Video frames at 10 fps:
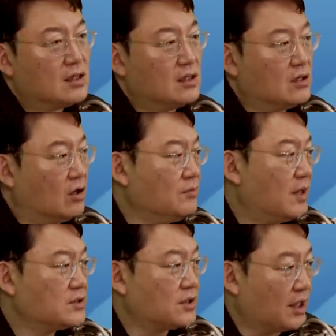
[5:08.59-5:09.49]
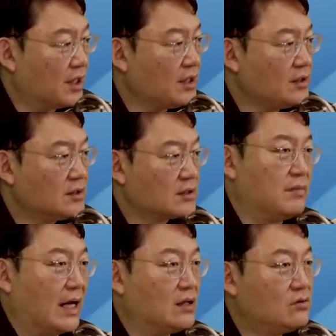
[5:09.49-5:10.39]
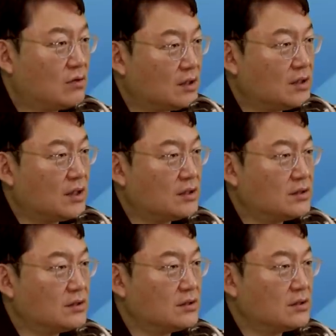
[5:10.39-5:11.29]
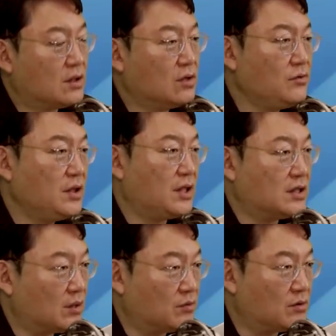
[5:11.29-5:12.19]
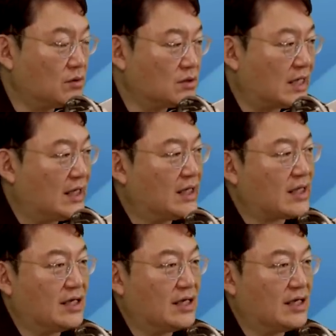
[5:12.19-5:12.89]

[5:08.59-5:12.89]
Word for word: 어, 얼마 전에 말도 안 되는 허위 대자보를 자기가 네.